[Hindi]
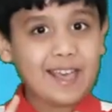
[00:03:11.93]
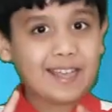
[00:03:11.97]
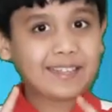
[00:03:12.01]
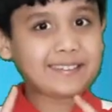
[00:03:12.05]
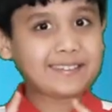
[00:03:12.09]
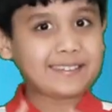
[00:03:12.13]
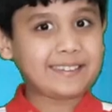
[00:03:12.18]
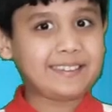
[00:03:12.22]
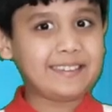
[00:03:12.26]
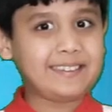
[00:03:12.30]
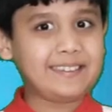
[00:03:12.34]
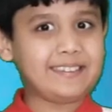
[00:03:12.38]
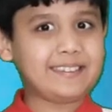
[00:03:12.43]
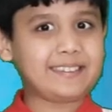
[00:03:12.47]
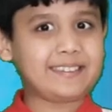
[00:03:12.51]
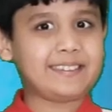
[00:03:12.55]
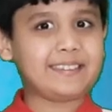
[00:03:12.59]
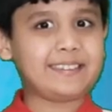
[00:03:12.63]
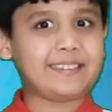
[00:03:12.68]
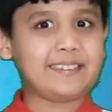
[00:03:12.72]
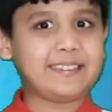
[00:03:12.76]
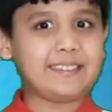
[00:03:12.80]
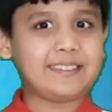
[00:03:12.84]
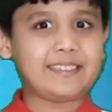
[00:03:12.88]
एक सीरीज के
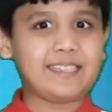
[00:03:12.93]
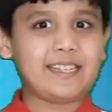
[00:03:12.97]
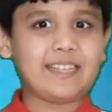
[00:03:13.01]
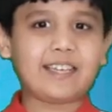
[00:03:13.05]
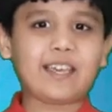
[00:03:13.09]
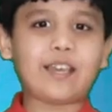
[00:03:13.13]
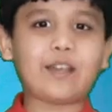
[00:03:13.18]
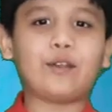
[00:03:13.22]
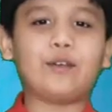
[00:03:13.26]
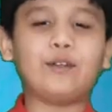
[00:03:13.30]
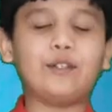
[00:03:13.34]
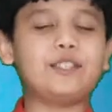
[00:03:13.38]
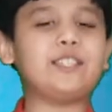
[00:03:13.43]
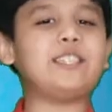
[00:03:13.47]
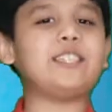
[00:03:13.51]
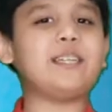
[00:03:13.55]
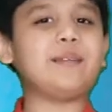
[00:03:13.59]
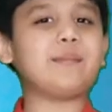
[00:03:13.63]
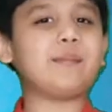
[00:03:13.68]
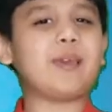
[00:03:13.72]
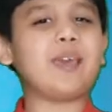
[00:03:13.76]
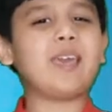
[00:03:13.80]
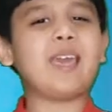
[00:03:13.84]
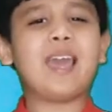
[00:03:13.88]
सीखने की खुशी
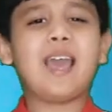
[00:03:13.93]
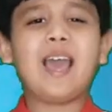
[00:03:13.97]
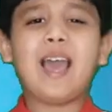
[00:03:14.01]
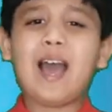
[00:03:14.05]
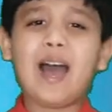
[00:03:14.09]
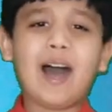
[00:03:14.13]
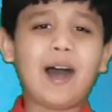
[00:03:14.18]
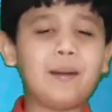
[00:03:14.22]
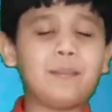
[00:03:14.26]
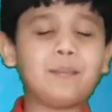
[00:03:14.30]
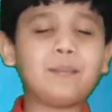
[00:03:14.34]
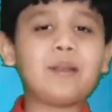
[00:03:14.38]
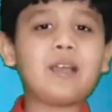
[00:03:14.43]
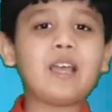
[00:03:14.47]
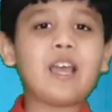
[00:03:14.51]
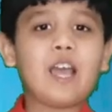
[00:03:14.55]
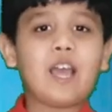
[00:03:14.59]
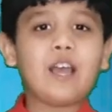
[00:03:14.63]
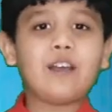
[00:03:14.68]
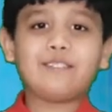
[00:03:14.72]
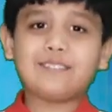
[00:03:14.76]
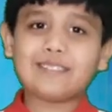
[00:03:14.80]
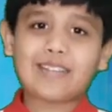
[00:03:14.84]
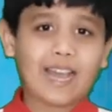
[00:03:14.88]
में हम
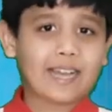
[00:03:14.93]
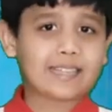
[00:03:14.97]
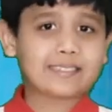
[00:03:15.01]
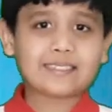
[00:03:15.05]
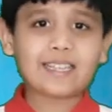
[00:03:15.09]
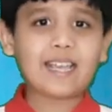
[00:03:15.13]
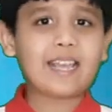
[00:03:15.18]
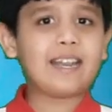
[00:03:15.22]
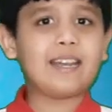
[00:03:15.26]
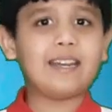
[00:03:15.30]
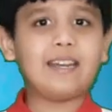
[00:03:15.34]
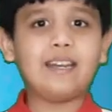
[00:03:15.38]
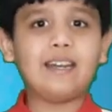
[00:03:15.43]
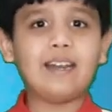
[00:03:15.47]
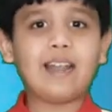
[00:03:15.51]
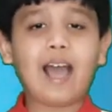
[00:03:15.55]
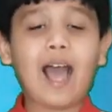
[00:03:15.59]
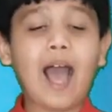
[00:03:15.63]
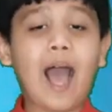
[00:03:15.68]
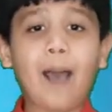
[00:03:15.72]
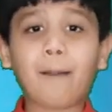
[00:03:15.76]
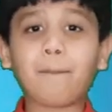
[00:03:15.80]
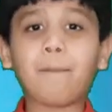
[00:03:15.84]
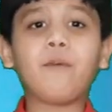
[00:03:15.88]
फटाक से
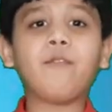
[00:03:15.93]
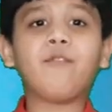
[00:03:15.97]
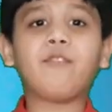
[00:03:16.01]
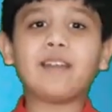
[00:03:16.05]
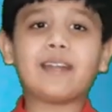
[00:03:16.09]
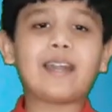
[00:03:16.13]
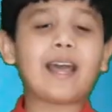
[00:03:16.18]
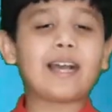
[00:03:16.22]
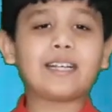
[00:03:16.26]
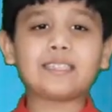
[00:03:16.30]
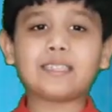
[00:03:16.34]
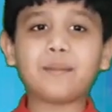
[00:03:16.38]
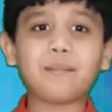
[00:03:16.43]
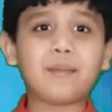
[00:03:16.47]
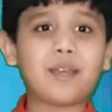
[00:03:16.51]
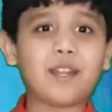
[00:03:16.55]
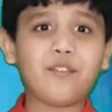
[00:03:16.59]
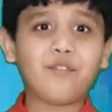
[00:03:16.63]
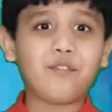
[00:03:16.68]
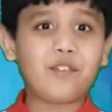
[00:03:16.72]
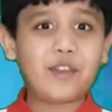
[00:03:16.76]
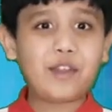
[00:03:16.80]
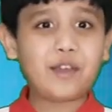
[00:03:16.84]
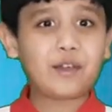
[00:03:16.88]
आप फटाक से मेरी
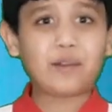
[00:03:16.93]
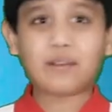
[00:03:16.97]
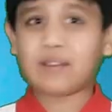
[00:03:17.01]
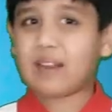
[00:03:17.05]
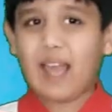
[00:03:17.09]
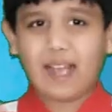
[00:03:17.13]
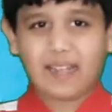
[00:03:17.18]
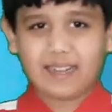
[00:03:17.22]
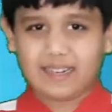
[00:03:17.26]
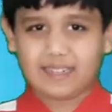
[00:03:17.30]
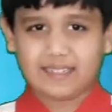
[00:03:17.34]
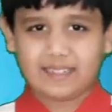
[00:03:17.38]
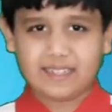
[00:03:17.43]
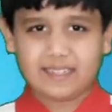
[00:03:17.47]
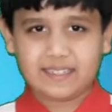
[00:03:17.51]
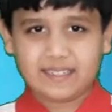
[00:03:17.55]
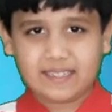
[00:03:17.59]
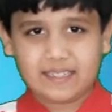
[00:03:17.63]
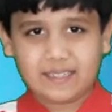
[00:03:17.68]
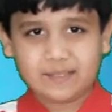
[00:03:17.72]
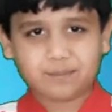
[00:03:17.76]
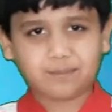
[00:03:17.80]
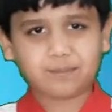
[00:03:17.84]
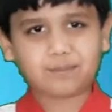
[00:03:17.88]
वीडियो को लाइक कर
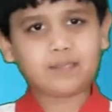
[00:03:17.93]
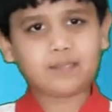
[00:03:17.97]
दीजिए